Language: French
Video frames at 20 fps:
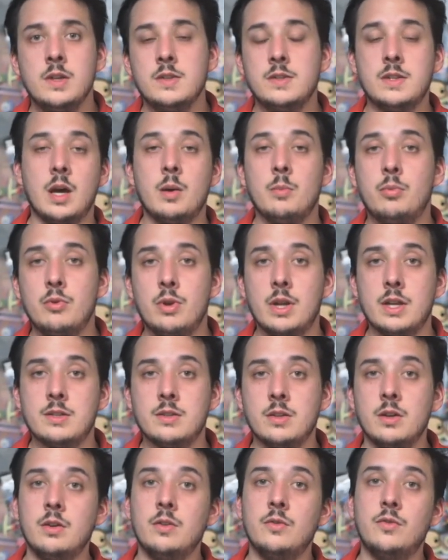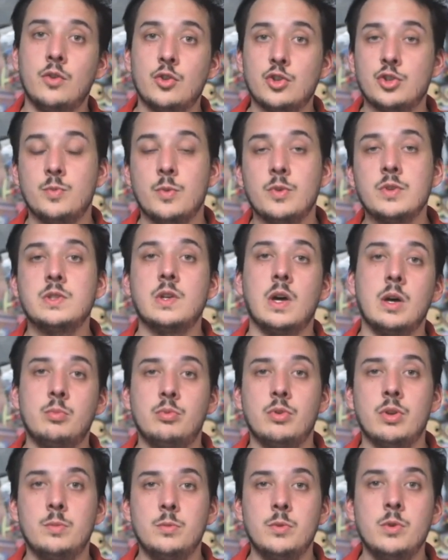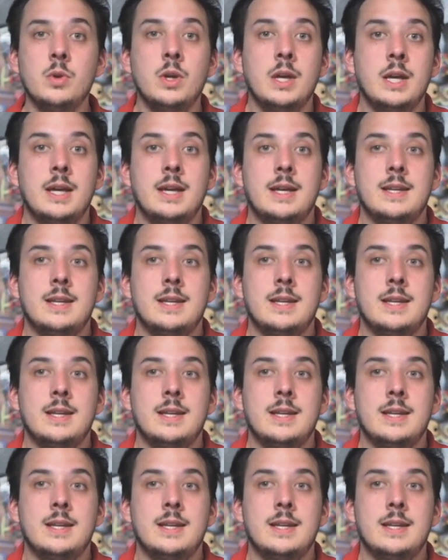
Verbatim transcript: c'est un peu lassant, franchement ça aurait pu être mieux.